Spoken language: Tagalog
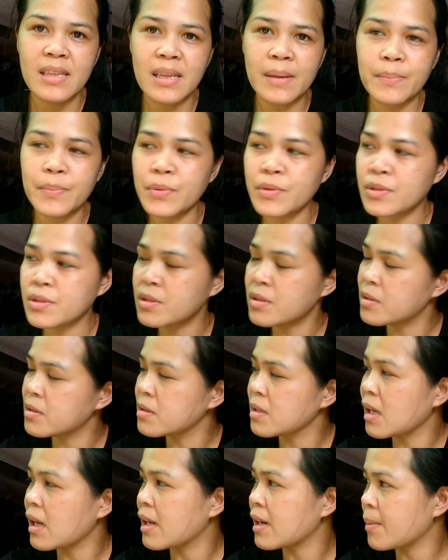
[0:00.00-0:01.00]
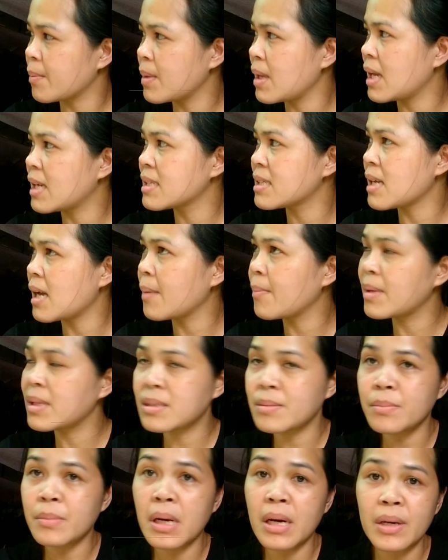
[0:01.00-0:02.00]
Tapos, karamihan sa amin,
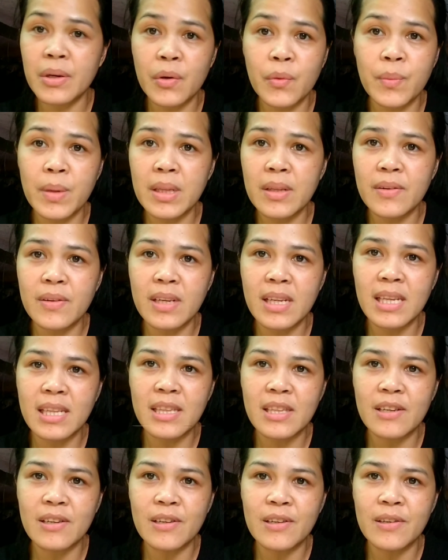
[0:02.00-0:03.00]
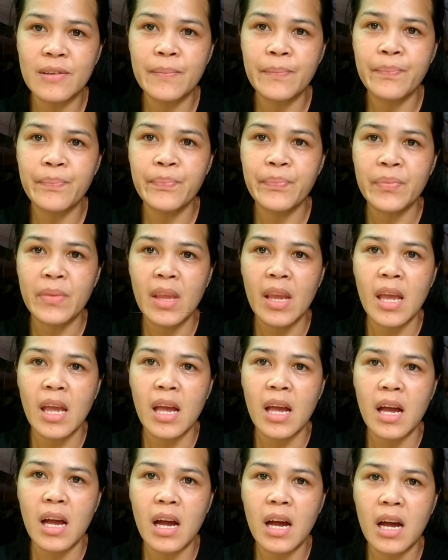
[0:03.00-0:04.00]
sa mga roommate ko dito,
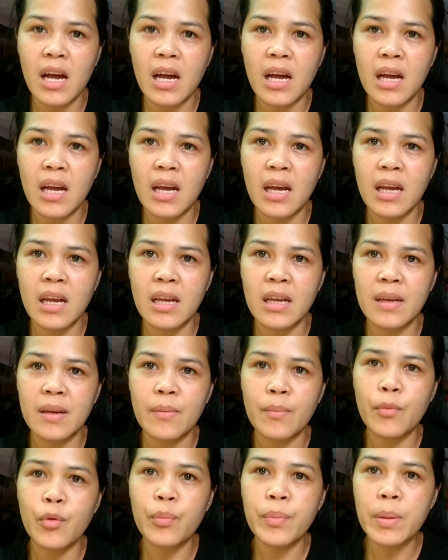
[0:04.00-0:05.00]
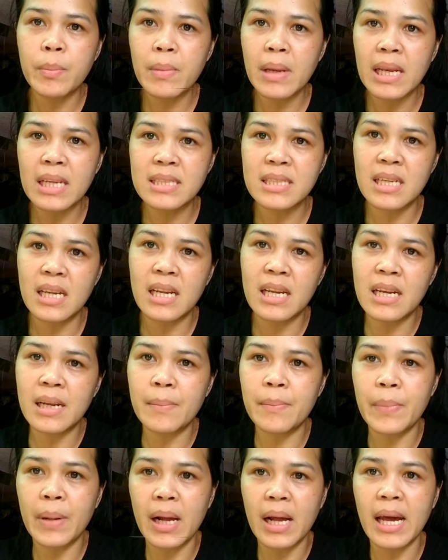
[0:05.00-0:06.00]
uh, bumibili sila
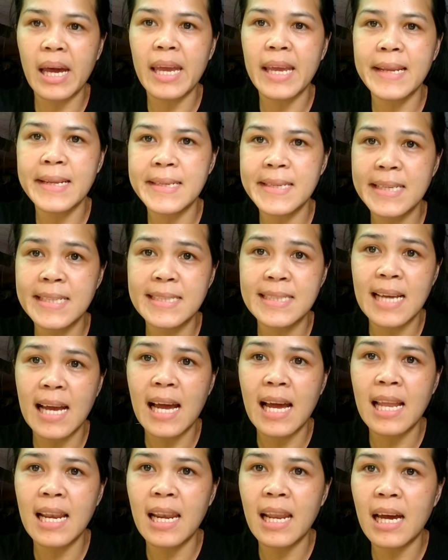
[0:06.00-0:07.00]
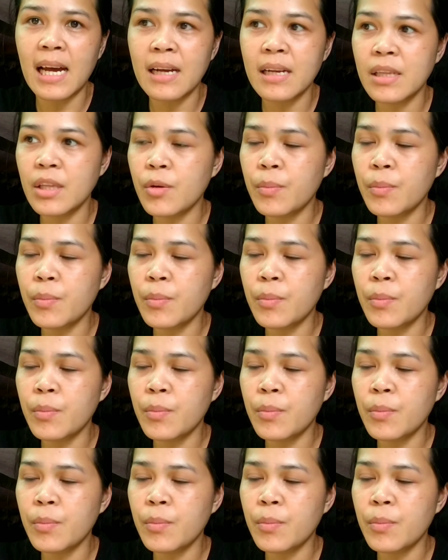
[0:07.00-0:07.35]
ng pagkain sa isahan lang.